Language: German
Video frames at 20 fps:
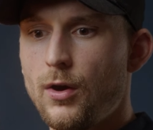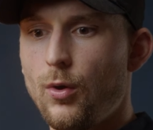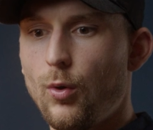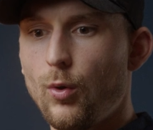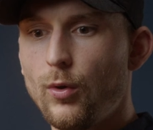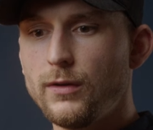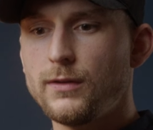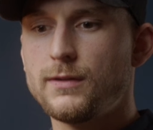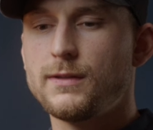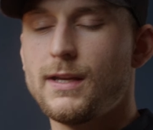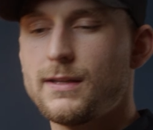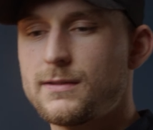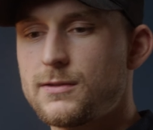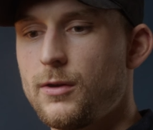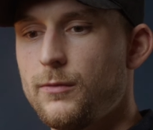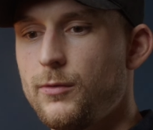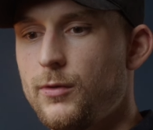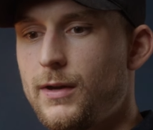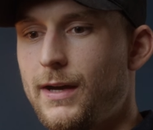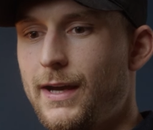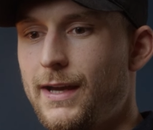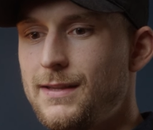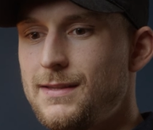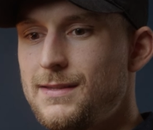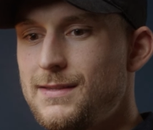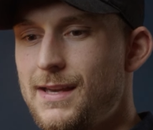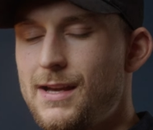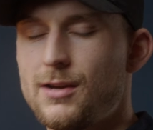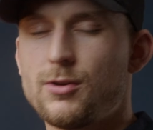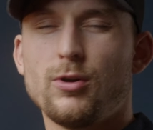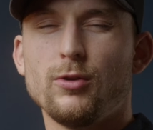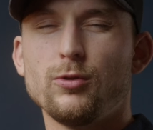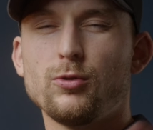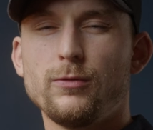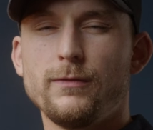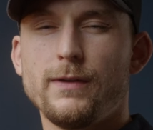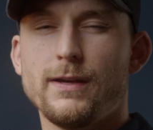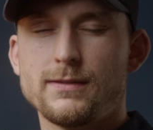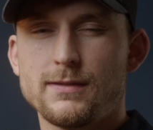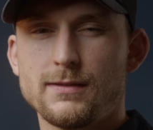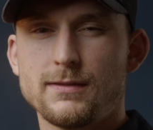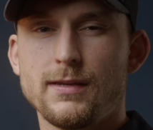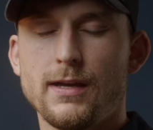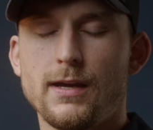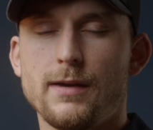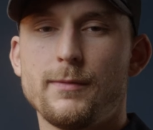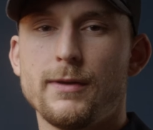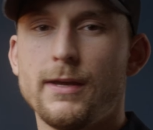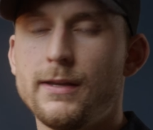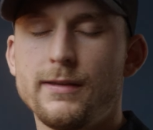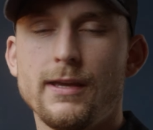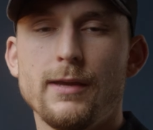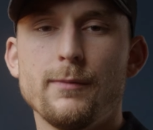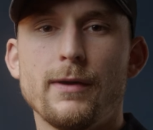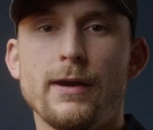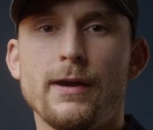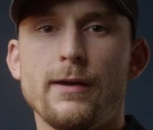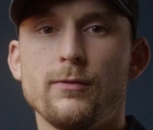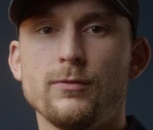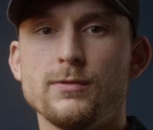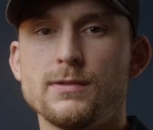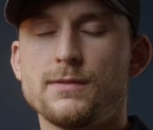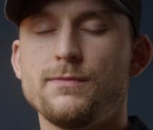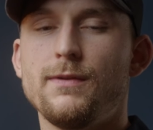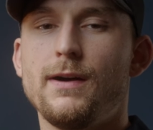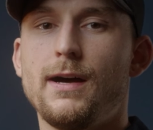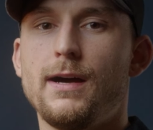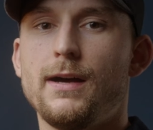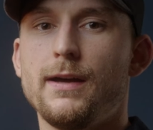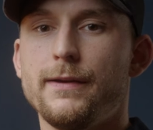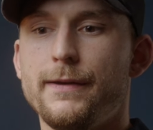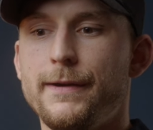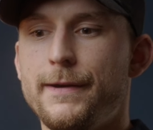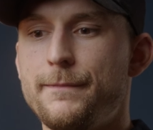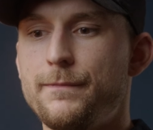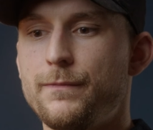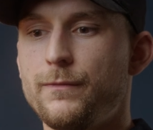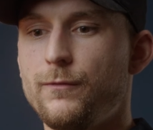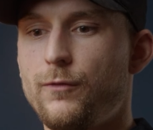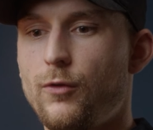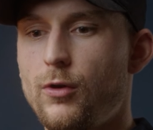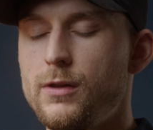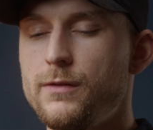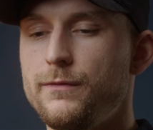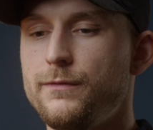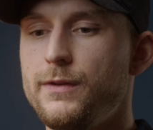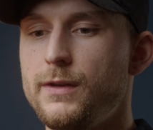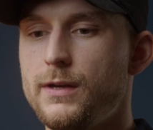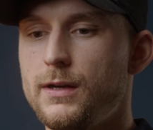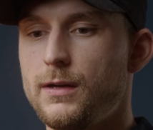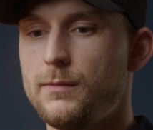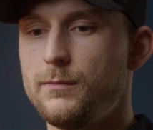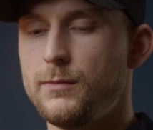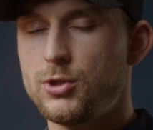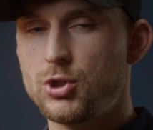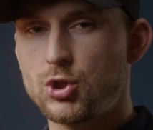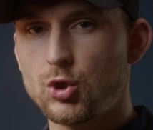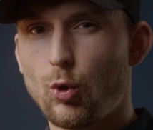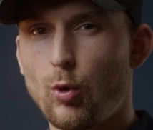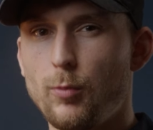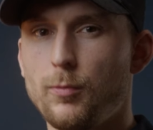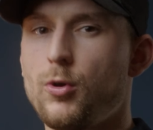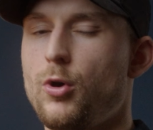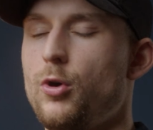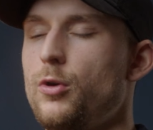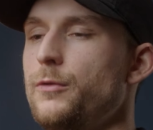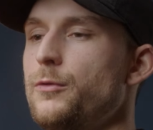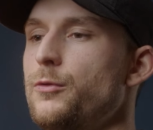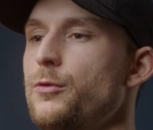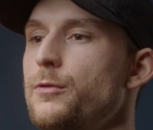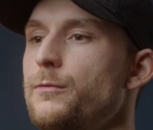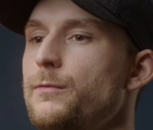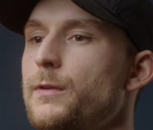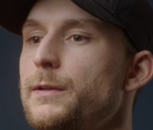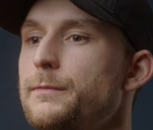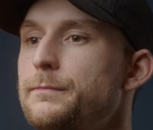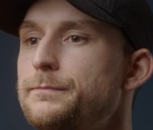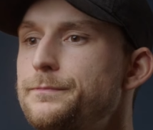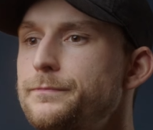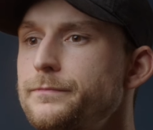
und jetzt kommt noch ein sehr kontroverses äh, Thema und zwar ähm, wollen wir mit Strom kochen irgendwann.